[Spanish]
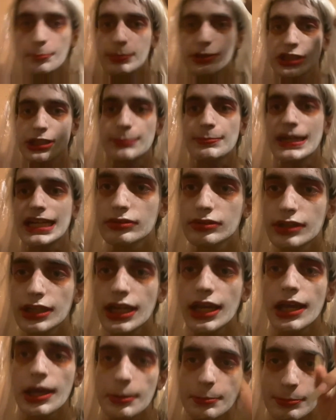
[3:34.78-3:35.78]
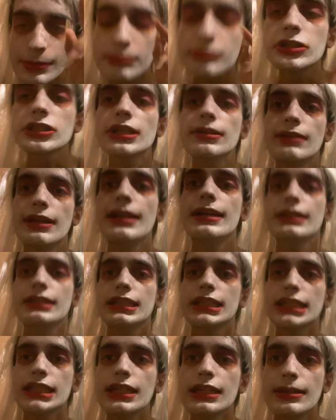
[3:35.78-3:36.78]
se pare. Vamos a hablar
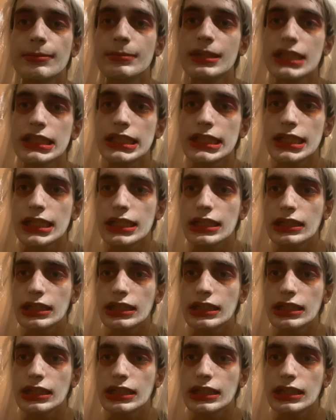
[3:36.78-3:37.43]
seriamente.